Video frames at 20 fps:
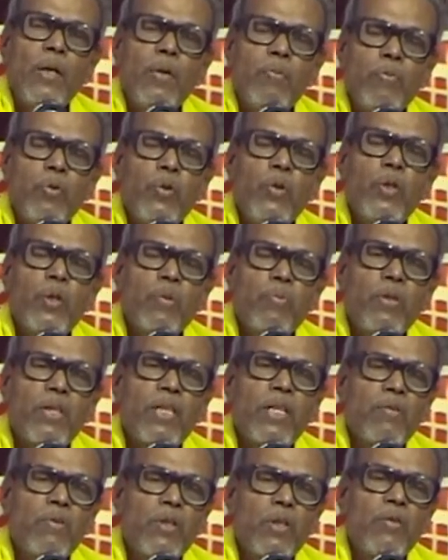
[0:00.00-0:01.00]
முற்று
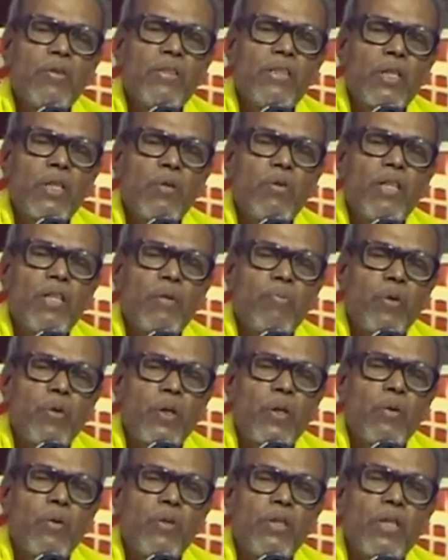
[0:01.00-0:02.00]
பெற்ற மனிதன் திருவடியை
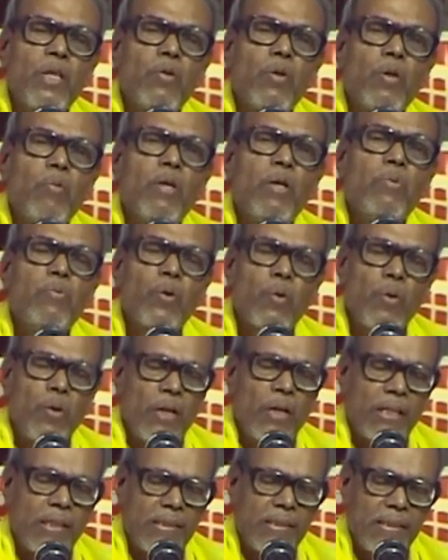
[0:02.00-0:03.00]
பெற்றுவதே உண்மை
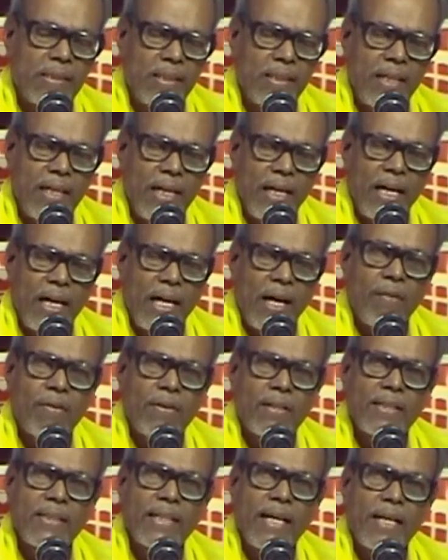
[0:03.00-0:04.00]
பொருள்
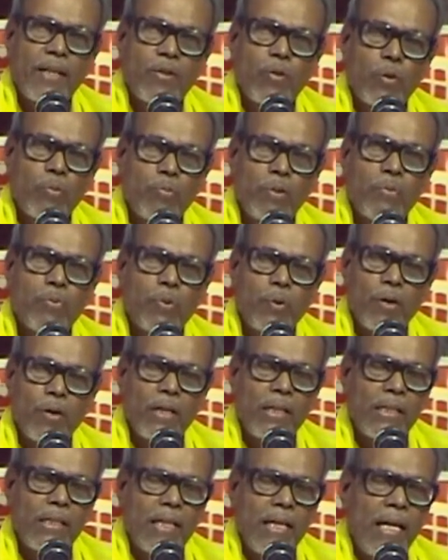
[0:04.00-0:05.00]
அவர் தான் ஞானிகள் உண்மை பொருள்
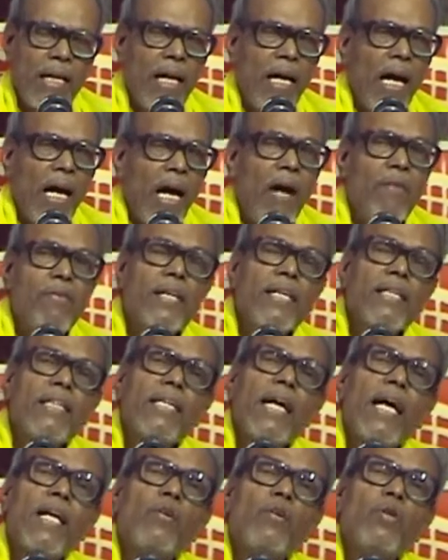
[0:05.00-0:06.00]
அவர் என்
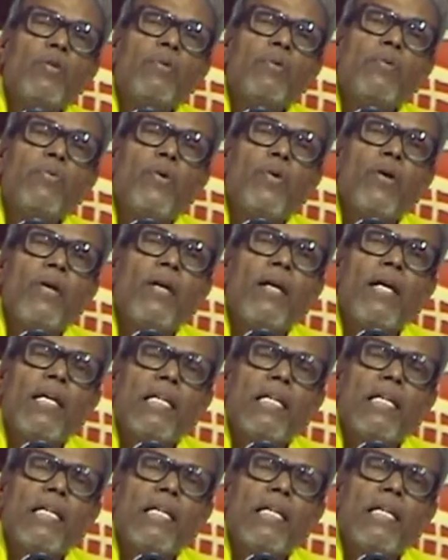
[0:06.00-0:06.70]
ஞானி உண்மை பொருள்